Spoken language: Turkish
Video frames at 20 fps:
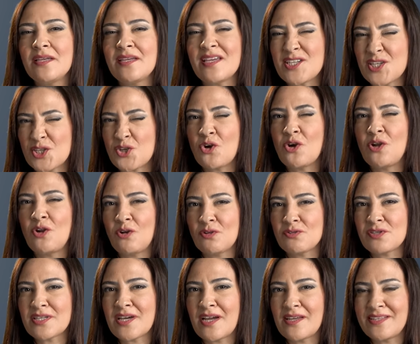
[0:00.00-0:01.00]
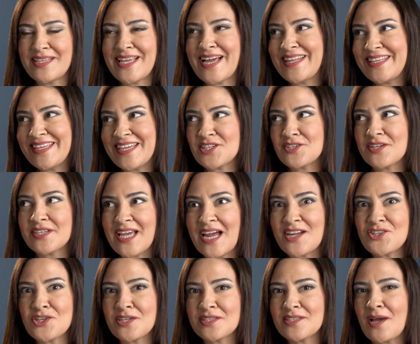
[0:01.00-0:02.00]
Keşke öyle olsaydı. Yani keşke
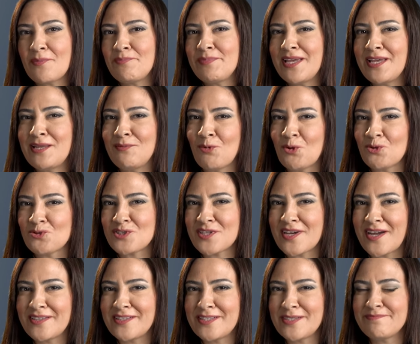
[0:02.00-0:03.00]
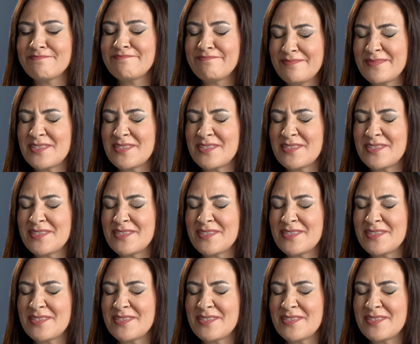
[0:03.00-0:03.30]
gerçekten bir elma olsaydı.